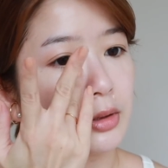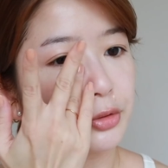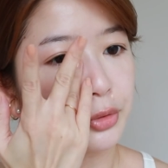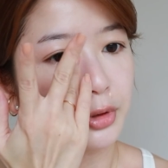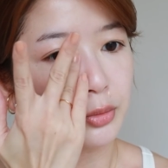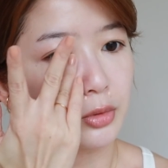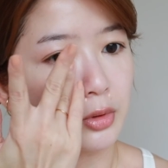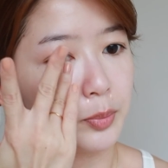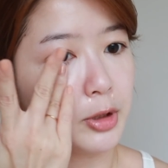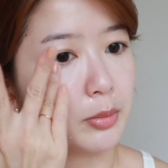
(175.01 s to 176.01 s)
所以
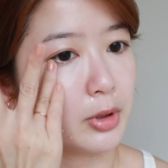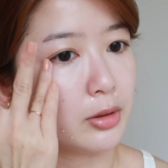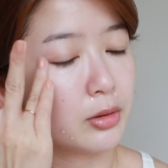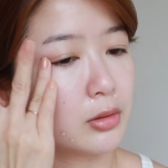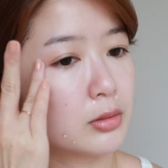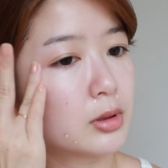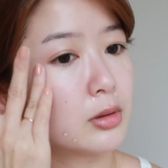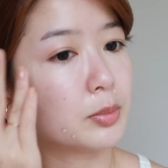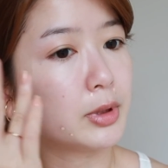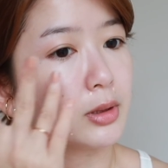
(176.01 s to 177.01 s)
我并没有
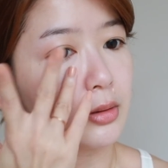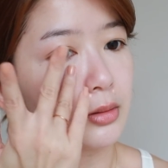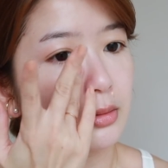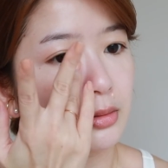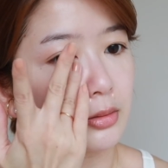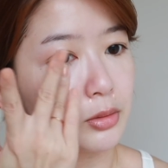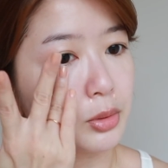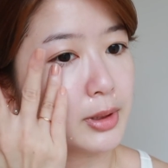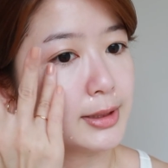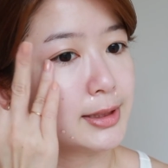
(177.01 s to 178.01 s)
特别的
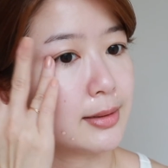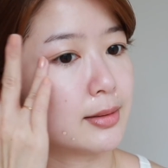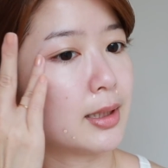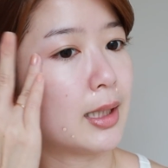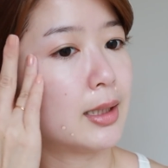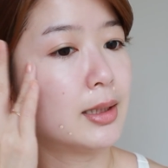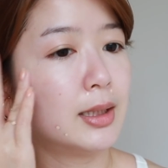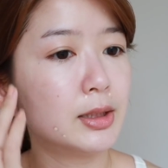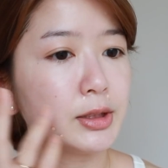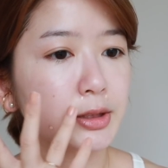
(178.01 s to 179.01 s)
推荐它，
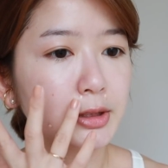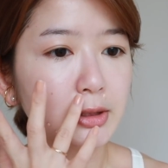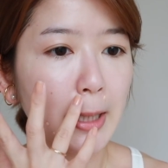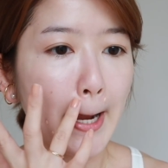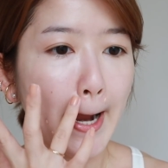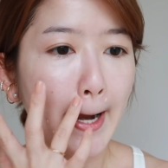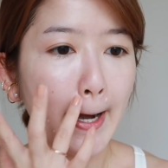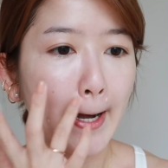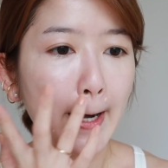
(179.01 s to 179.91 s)
只是它